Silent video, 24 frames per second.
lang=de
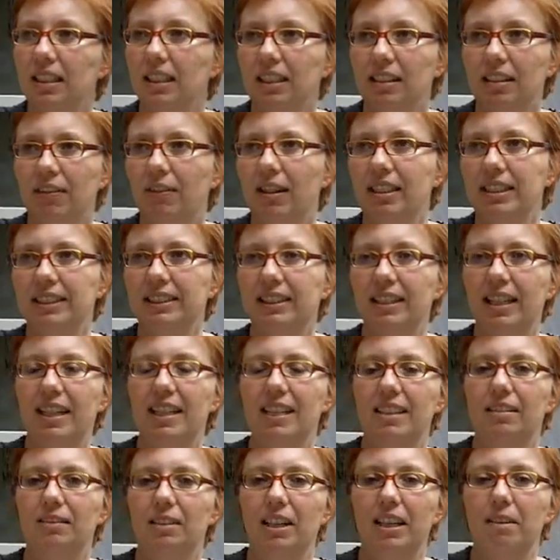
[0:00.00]
was ist
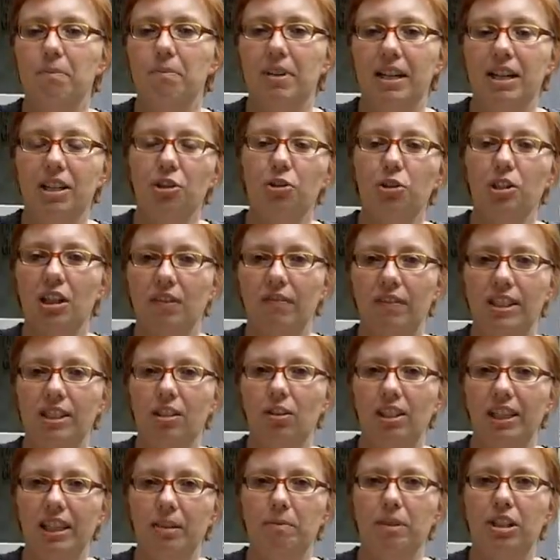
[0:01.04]
ein, ein Mensch oder was
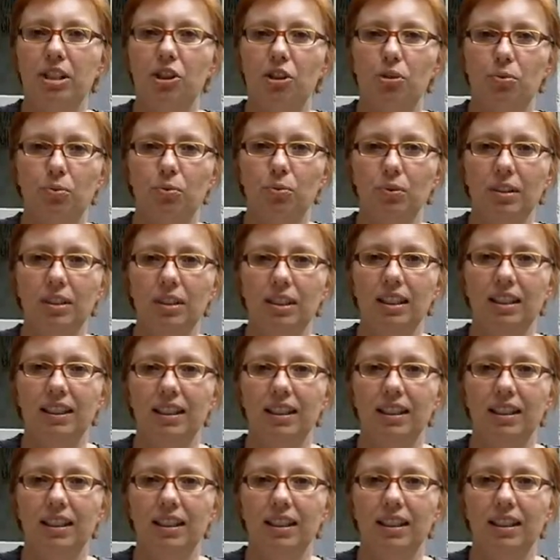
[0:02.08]
soll der Mensch tun.